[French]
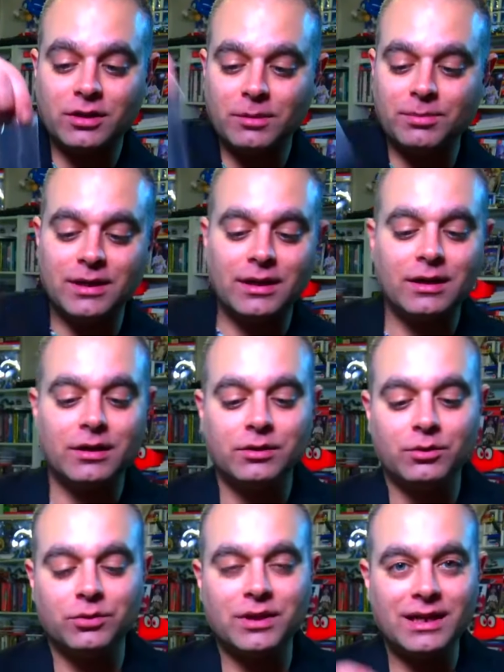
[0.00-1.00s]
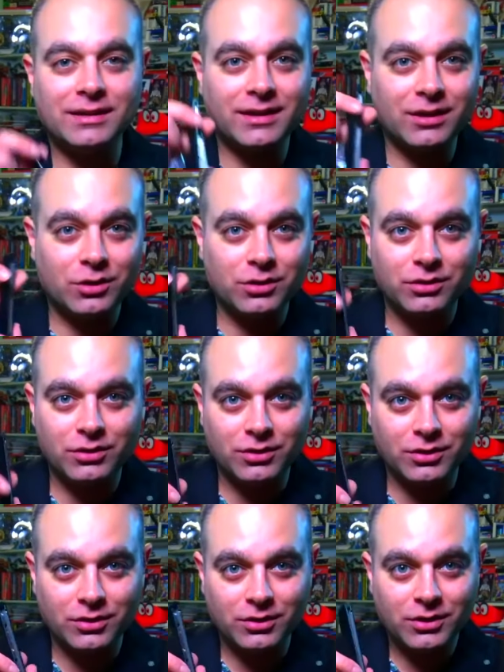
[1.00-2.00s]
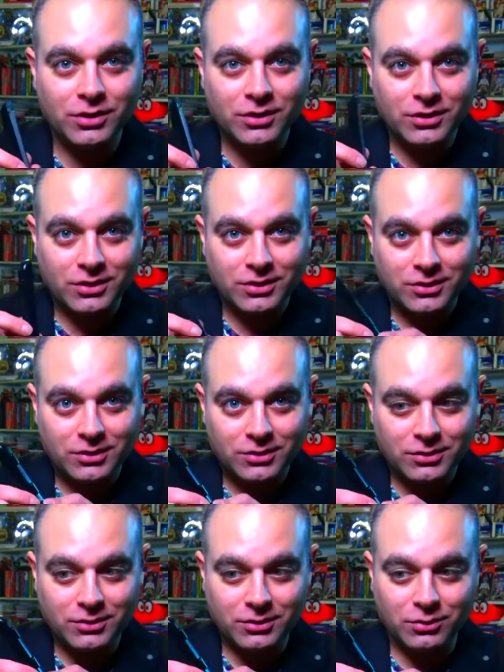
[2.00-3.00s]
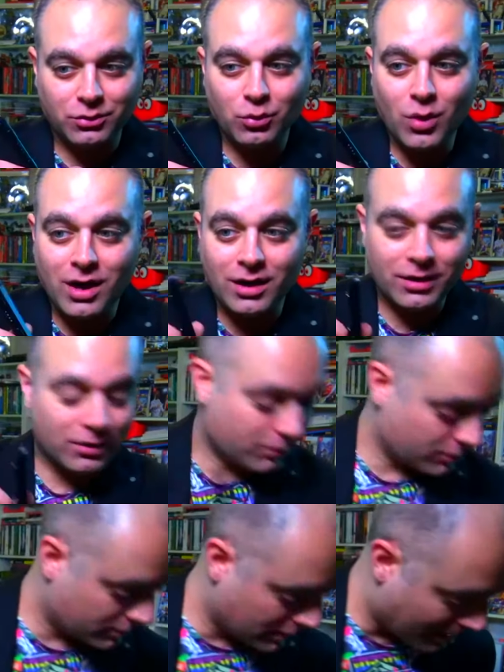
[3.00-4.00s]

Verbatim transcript: Hop là, on a la dragon euh, noir la